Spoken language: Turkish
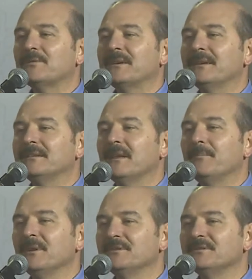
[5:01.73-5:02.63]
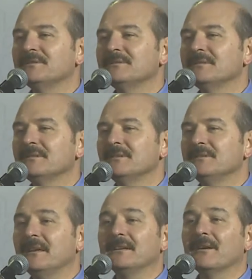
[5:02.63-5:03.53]
vakitte bir
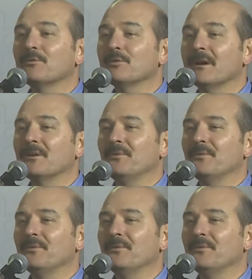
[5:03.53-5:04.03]
yeniden kulağına